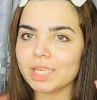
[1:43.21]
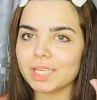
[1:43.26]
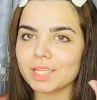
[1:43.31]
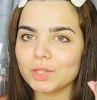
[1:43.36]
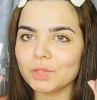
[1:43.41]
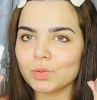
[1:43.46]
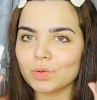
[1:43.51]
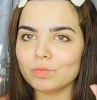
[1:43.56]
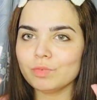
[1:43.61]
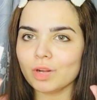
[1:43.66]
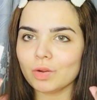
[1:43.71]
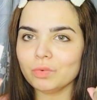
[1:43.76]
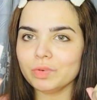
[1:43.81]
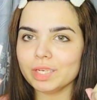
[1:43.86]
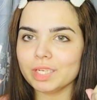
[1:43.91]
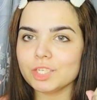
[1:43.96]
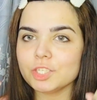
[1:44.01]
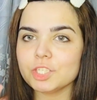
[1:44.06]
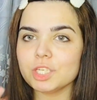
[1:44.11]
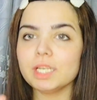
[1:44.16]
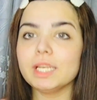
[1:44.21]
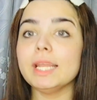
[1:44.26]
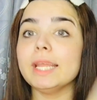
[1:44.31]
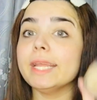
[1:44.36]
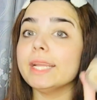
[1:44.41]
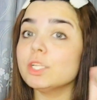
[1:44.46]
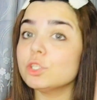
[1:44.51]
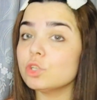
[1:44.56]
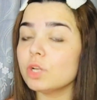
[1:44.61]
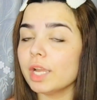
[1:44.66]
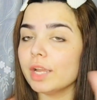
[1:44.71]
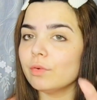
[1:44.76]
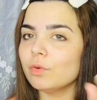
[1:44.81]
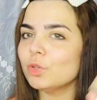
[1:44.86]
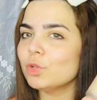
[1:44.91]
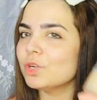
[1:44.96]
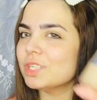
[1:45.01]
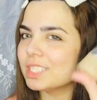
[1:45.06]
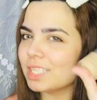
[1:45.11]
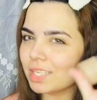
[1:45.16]
ये दो फाउंडेशन एक जो है
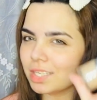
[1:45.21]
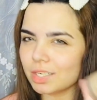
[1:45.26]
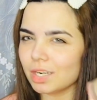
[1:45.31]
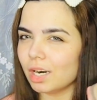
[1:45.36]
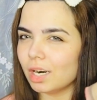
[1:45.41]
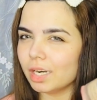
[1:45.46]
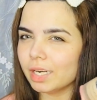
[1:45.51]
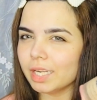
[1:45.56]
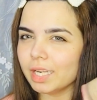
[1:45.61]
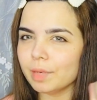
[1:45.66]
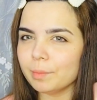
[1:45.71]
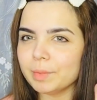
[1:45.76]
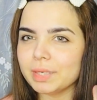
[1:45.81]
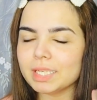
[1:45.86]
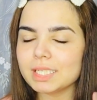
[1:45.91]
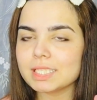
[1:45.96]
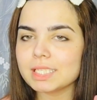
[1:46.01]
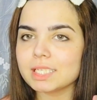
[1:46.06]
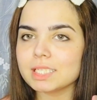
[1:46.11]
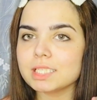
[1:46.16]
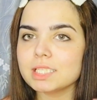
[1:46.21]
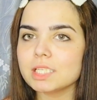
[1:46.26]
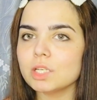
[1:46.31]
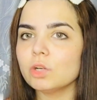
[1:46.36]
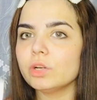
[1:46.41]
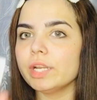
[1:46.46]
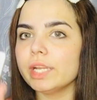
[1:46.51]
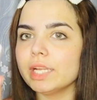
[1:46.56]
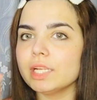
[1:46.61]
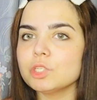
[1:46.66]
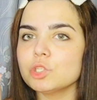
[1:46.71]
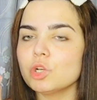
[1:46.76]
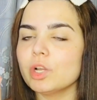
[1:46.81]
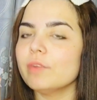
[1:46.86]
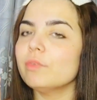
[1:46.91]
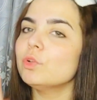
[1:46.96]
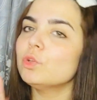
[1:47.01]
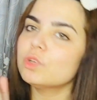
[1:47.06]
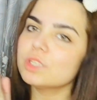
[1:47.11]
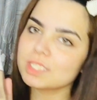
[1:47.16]
वो थोड़ा सा डार्क है मेरी स्किन से और एक जो
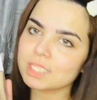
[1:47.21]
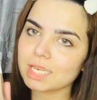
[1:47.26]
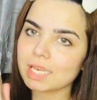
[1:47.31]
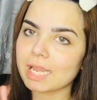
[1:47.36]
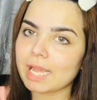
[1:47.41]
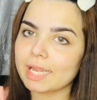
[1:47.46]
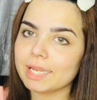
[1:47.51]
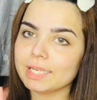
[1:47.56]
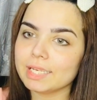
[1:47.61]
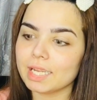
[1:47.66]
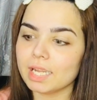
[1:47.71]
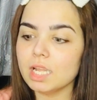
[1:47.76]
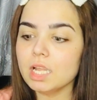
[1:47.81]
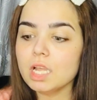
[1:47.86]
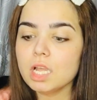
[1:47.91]
है वो थोड़ा सा लाइट है